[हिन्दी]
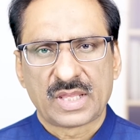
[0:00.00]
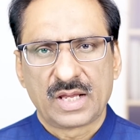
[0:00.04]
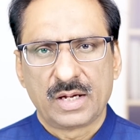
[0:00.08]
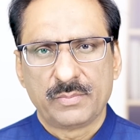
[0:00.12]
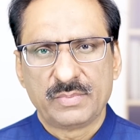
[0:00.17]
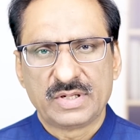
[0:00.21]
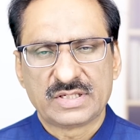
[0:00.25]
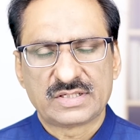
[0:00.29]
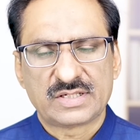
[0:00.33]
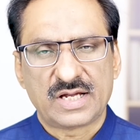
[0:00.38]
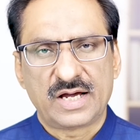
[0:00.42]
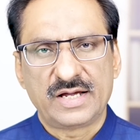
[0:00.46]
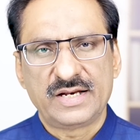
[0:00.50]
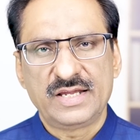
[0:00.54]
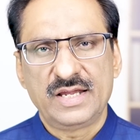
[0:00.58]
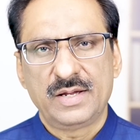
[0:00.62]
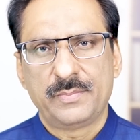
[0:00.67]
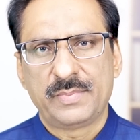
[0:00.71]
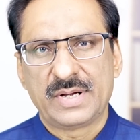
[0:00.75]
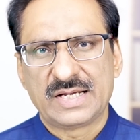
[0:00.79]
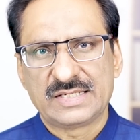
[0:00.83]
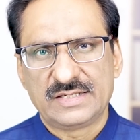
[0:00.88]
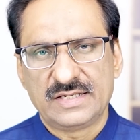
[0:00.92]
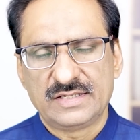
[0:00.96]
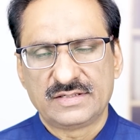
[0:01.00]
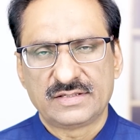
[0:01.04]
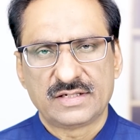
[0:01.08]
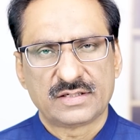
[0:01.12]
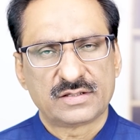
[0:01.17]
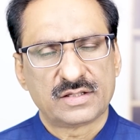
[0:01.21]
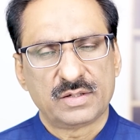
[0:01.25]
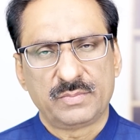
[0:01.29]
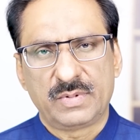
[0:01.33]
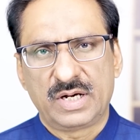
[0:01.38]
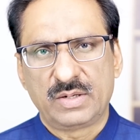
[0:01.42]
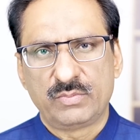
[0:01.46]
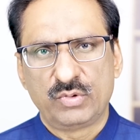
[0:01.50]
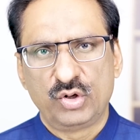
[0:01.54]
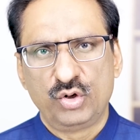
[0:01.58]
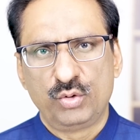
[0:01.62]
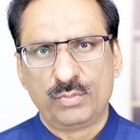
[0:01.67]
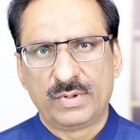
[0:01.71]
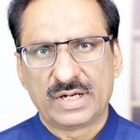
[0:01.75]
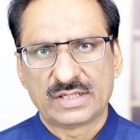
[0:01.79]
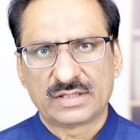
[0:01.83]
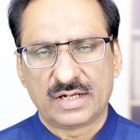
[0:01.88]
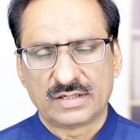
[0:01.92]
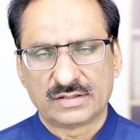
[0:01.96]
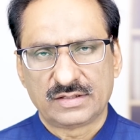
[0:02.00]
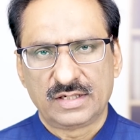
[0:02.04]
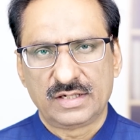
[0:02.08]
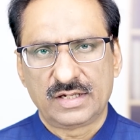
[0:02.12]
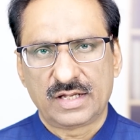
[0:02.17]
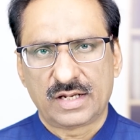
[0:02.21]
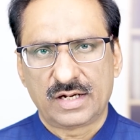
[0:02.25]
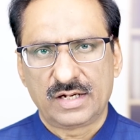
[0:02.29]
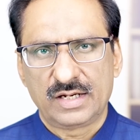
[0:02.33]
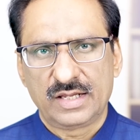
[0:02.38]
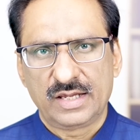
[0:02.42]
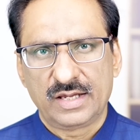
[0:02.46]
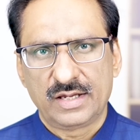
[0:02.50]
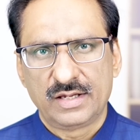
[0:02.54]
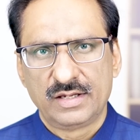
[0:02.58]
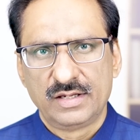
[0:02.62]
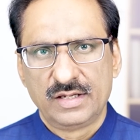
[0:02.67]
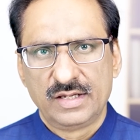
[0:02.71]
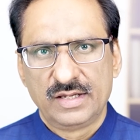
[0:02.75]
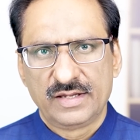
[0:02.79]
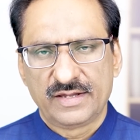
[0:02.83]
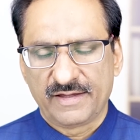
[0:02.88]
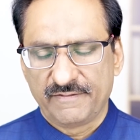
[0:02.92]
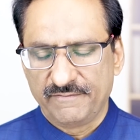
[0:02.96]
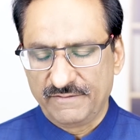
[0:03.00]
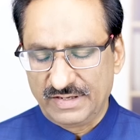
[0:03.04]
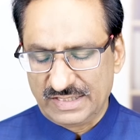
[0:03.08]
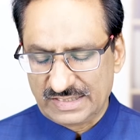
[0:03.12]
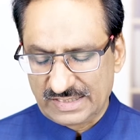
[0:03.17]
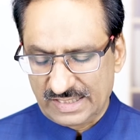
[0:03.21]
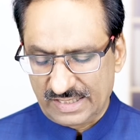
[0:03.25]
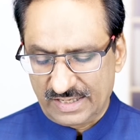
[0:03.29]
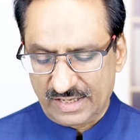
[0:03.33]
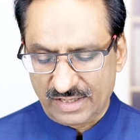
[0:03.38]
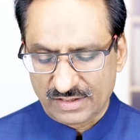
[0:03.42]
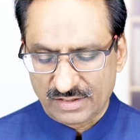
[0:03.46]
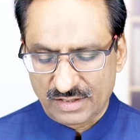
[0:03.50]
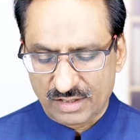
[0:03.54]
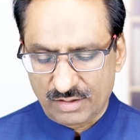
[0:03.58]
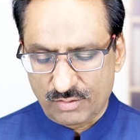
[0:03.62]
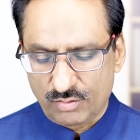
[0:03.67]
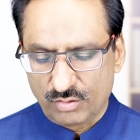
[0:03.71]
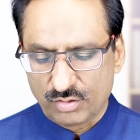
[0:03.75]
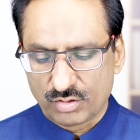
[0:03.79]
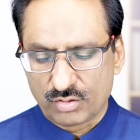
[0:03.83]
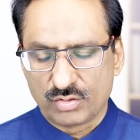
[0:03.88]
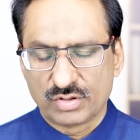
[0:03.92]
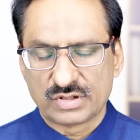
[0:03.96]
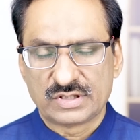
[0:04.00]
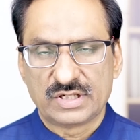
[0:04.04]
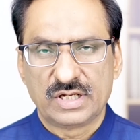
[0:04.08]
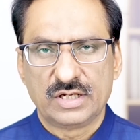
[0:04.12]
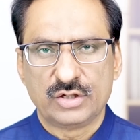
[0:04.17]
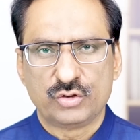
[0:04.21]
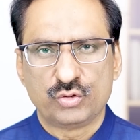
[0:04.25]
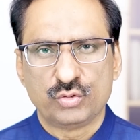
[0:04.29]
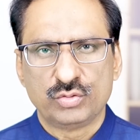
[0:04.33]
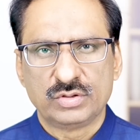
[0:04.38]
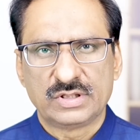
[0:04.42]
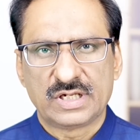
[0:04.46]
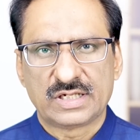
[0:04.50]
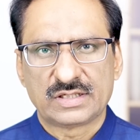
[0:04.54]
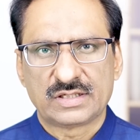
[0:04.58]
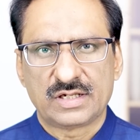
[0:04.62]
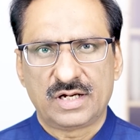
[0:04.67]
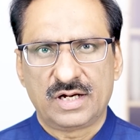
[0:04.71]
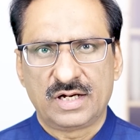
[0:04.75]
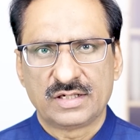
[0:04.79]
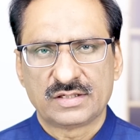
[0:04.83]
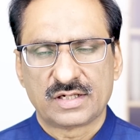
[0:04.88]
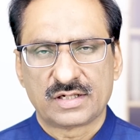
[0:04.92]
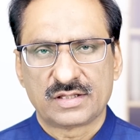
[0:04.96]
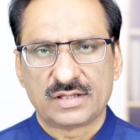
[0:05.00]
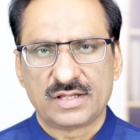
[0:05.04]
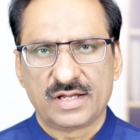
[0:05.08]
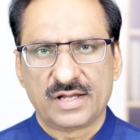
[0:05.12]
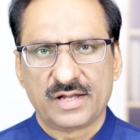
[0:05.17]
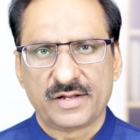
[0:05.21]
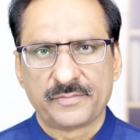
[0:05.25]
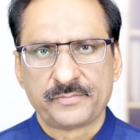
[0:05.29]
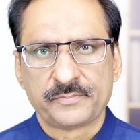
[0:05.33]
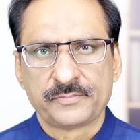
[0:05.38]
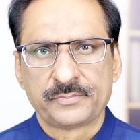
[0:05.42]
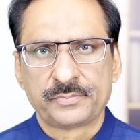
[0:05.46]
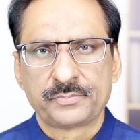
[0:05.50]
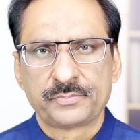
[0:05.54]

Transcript: हमने सारी अबैसी से तमाम मालूम हासिल कर ली हैं कि वीज़े के अंदर कौन कौन से इशूज़ आ सकते हैं